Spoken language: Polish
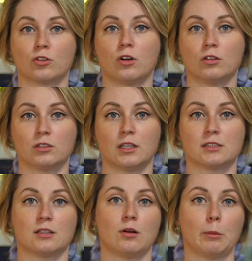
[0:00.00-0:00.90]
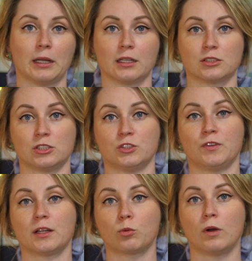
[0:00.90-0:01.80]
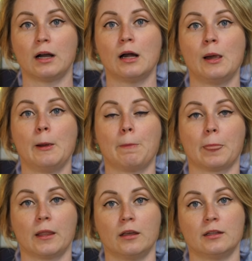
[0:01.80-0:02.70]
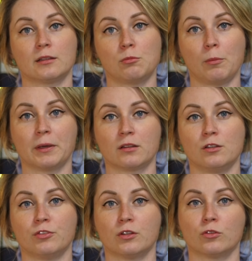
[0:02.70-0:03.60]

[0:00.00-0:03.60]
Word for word: kąta załamania się światła y, na tym obiektywie.